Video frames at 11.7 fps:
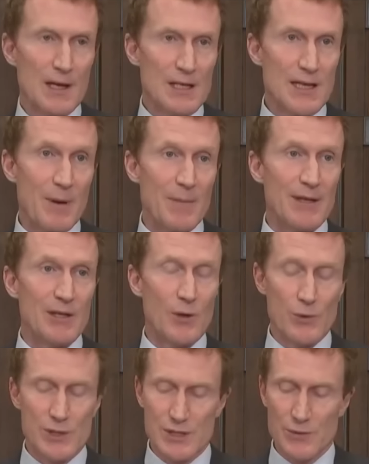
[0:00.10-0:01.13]
Cela permettra
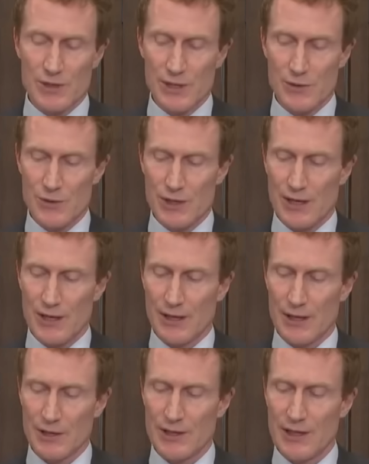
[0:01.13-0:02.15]
aussi aux étudiants
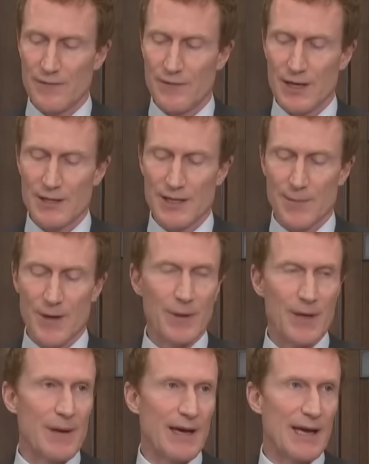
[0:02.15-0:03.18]
étrangers d'être financièrement
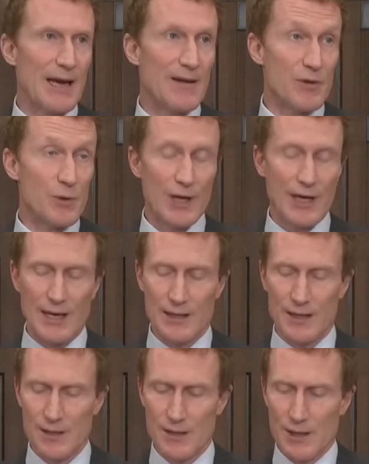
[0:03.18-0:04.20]
préparés à la vie au
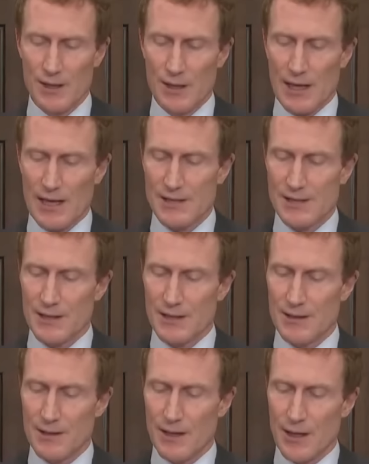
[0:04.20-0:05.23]
Canada à ce titre
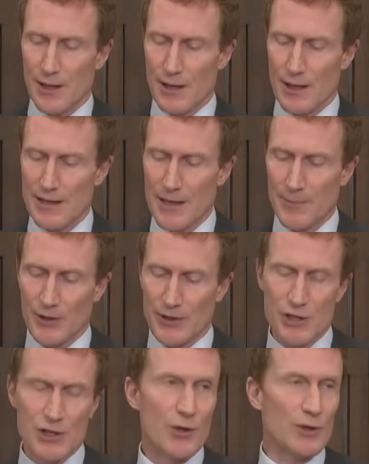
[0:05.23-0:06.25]
euh, et d'être
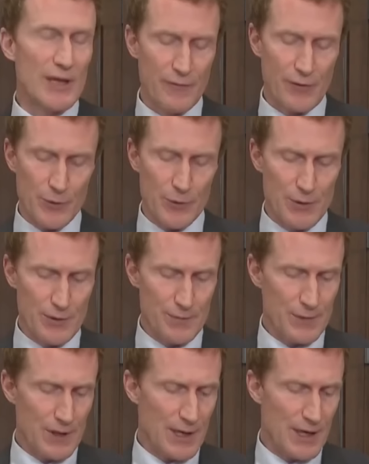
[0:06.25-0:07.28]
protégés contre la fraude,
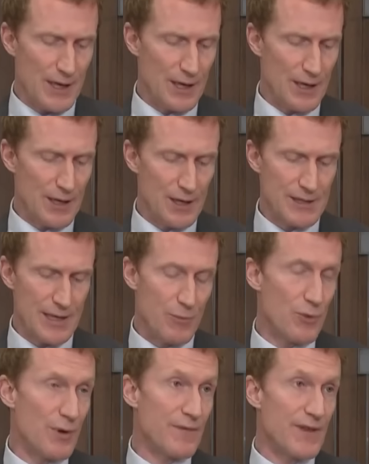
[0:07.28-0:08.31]
les
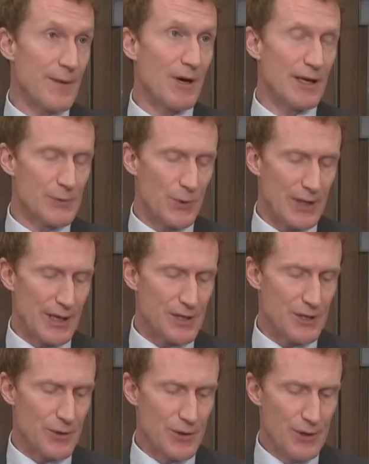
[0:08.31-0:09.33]
abus évidemment,
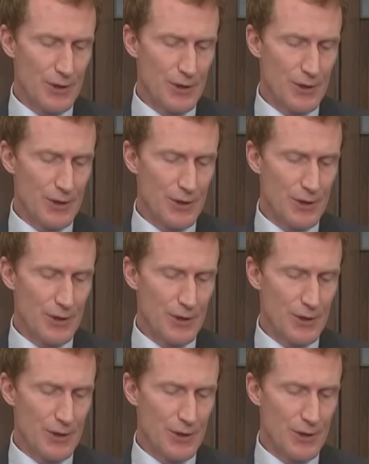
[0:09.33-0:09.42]
l'exploitation.